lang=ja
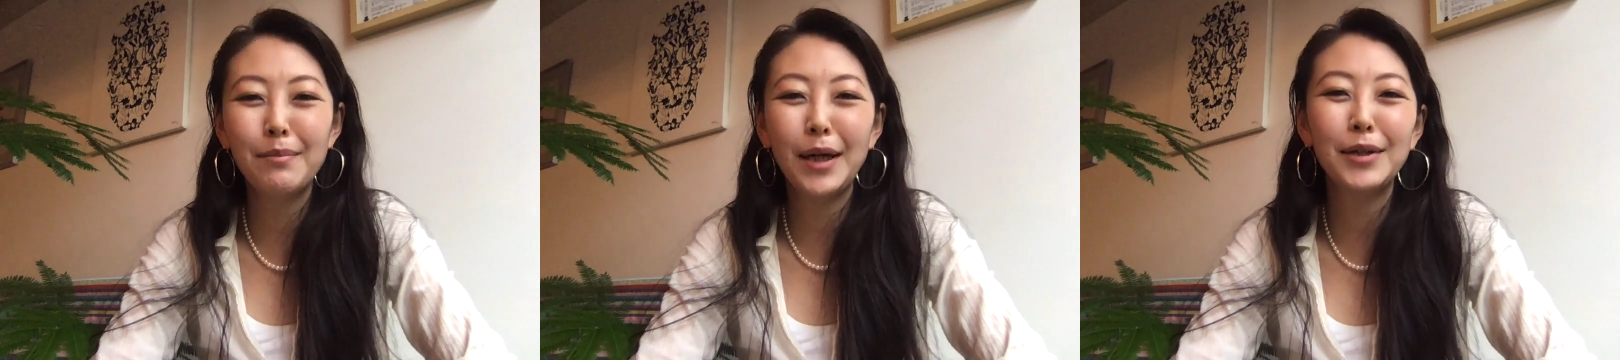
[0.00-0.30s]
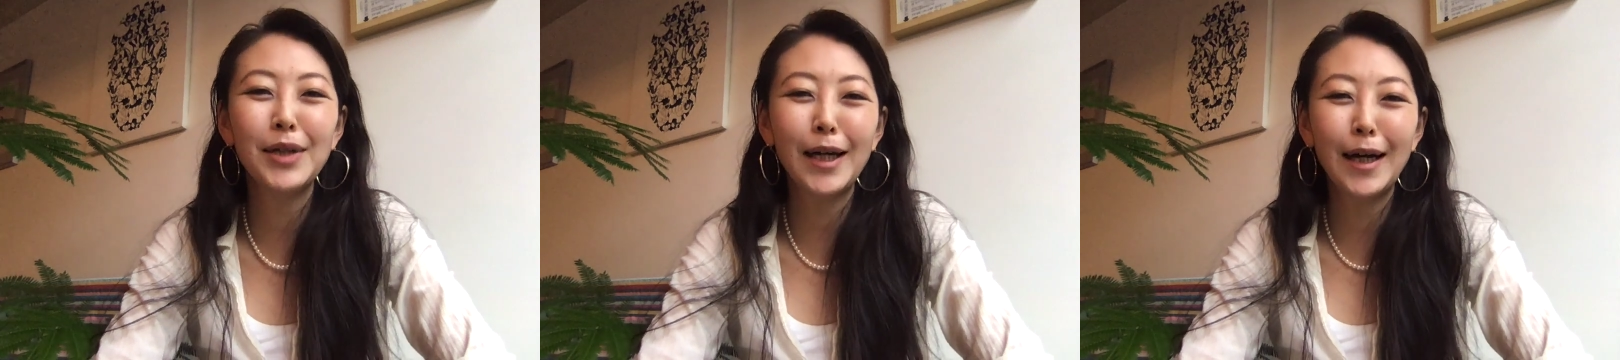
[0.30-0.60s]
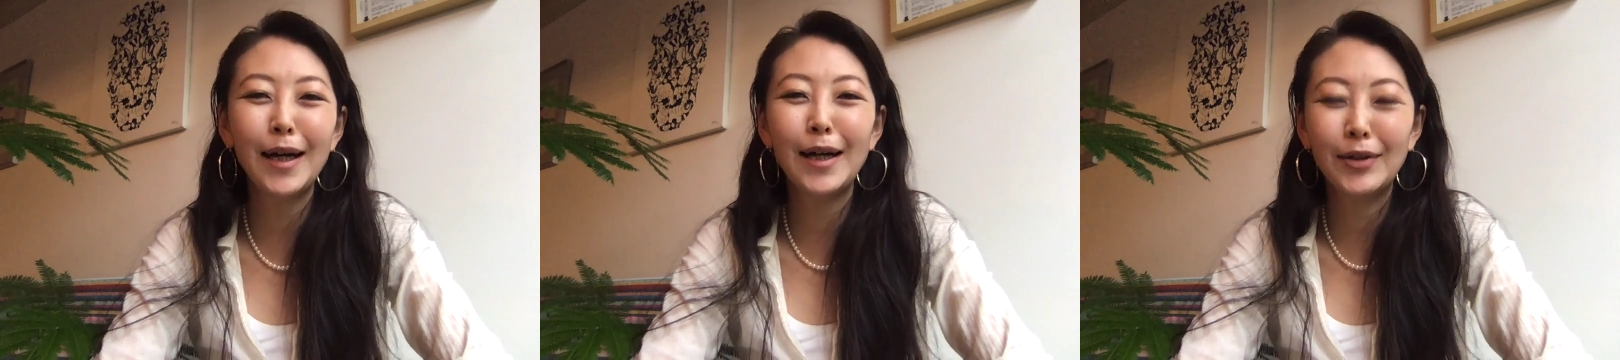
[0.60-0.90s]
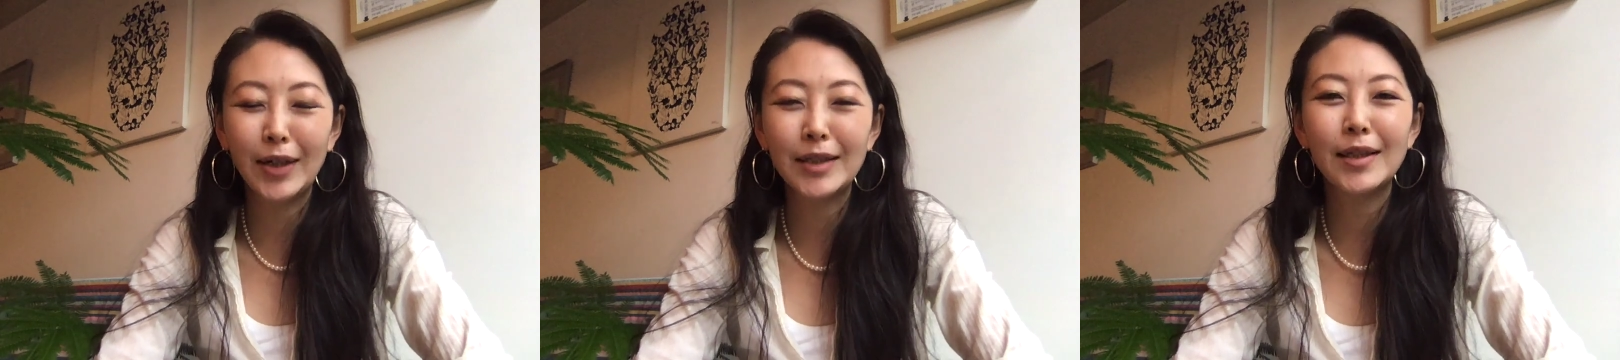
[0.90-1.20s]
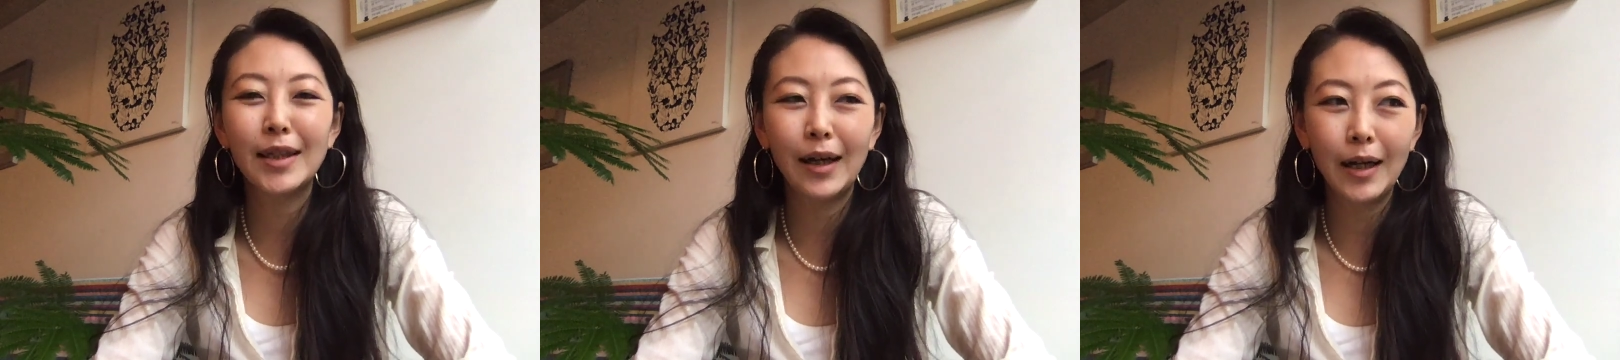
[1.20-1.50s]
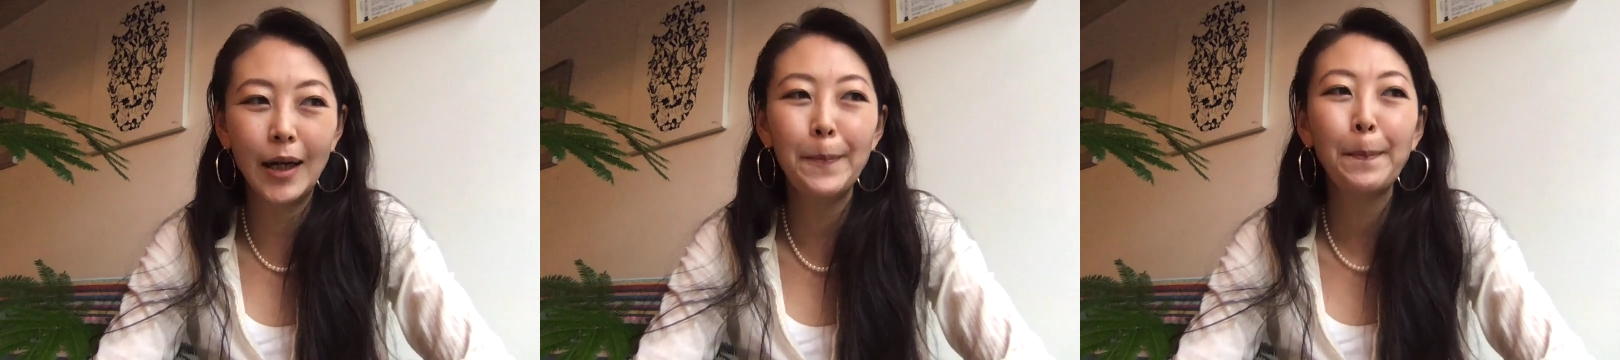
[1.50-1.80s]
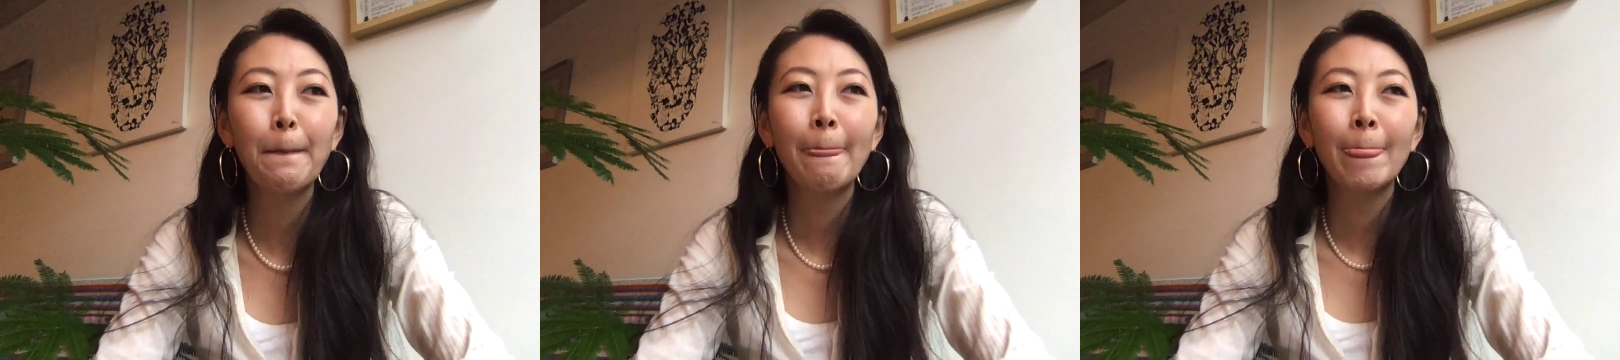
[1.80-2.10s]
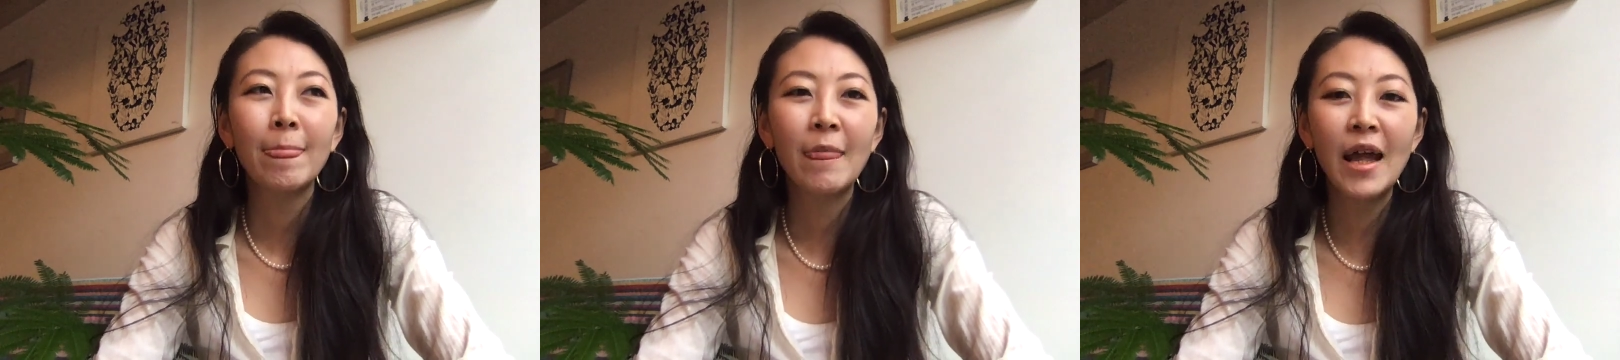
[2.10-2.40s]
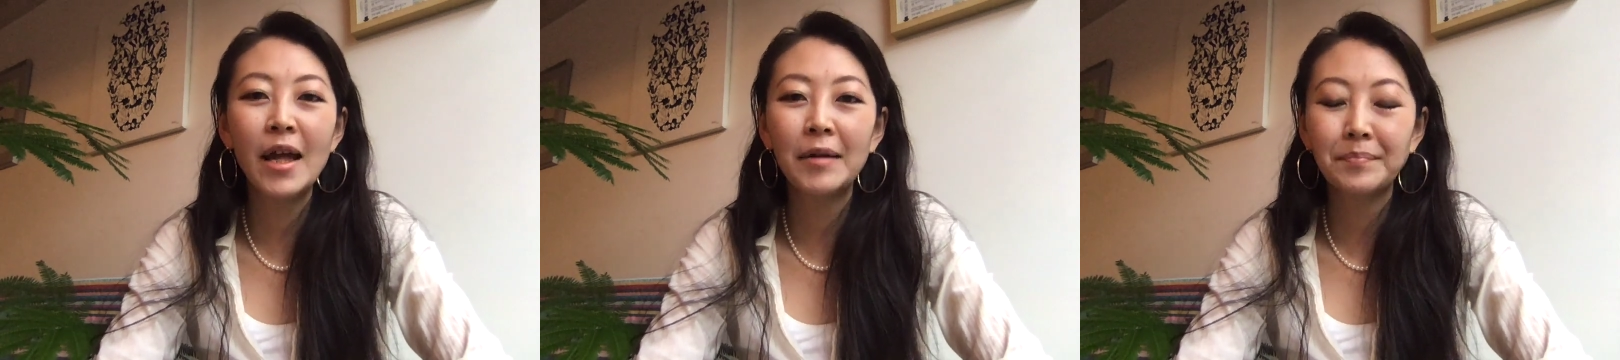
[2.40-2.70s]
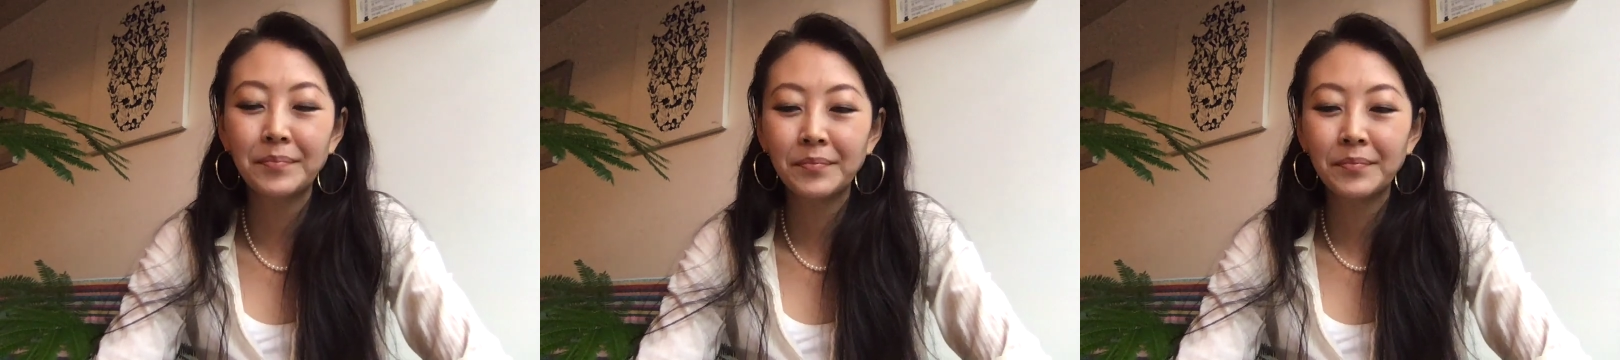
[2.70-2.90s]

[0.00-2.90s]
マインドは考えるのが好きだから。で